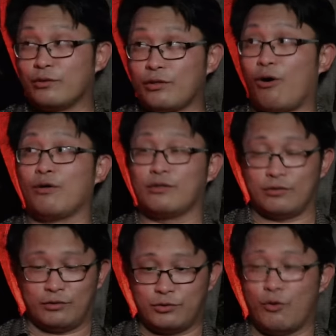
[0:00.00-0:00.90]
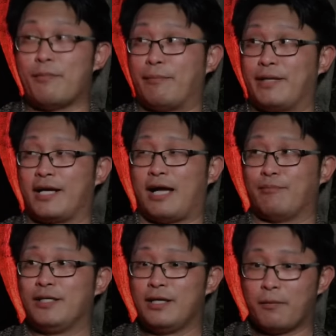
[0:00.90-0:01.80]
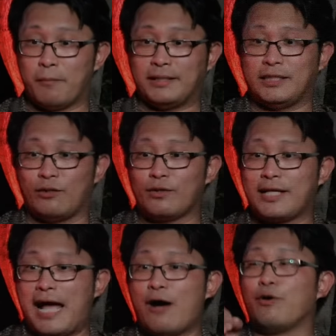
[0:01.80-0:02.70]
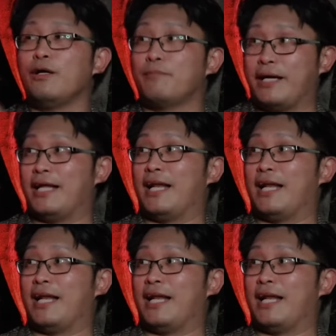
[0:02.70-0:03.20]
ห้องส้วมแบบนี้ครับ มันจะต้องก้าวขึ้นไปใน